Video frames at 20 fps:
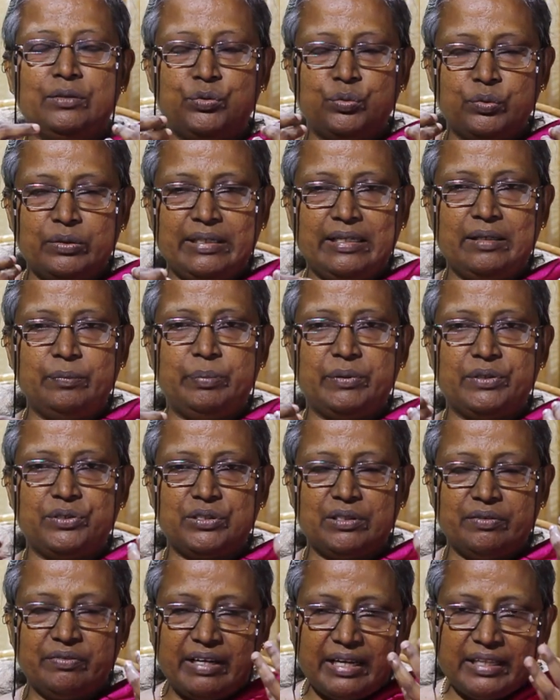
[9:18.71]
சுகர்
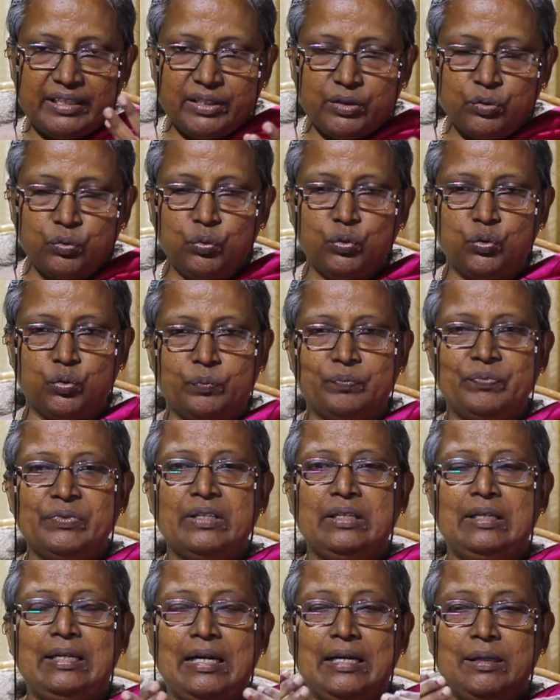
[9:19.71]
ப்ரெஷர் வியாதி கூடும்
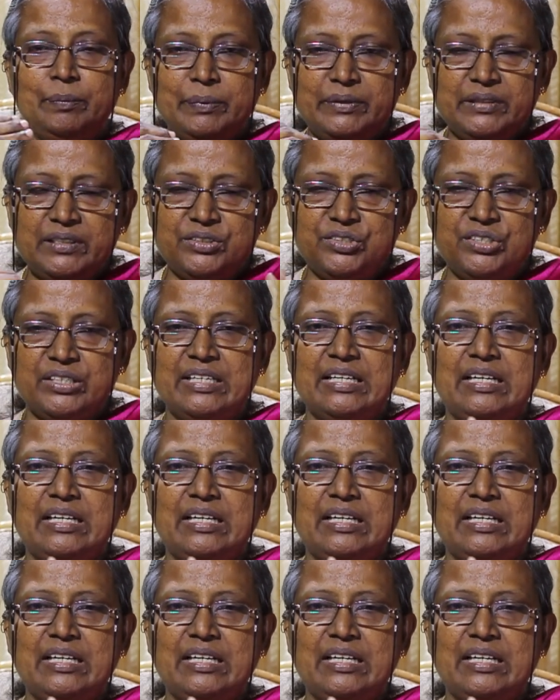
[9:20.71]
நாற்பத்தஞ்சு